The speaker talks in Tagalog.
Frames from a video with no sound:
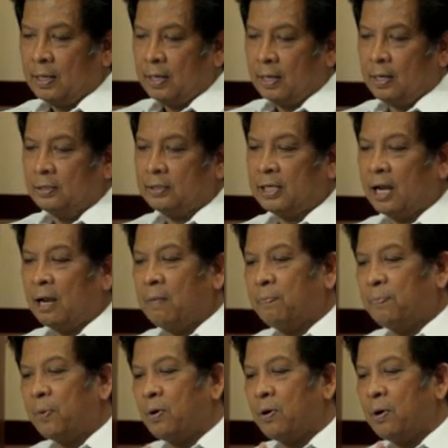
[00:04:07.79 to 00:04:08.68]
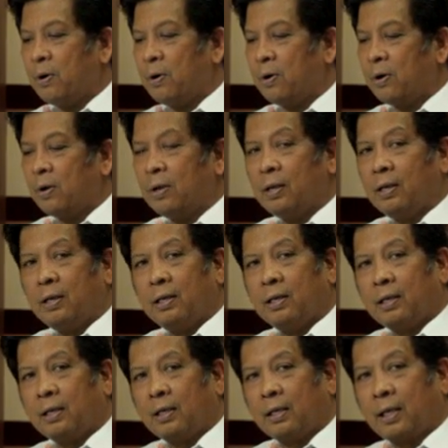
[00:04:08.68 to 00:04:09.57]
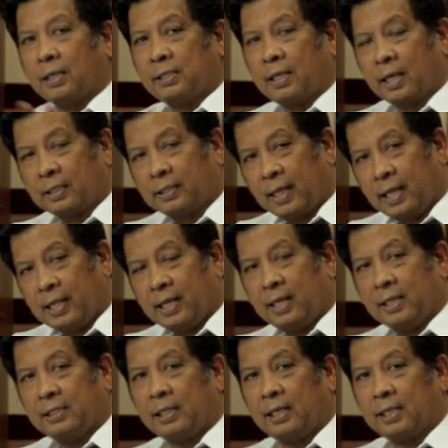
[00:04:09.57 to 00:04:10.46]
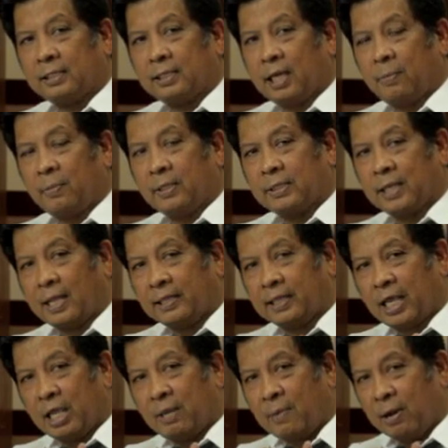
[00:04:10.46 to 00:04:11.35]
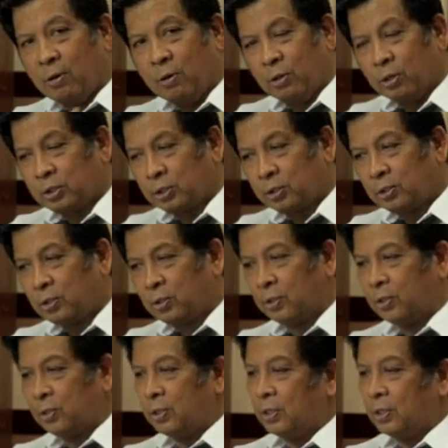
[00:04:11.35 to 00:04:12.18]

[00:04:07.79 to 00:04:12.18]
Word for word: Ngayon, saan pong kasakdalan na sinasabi? Saan tayo mahuhusto?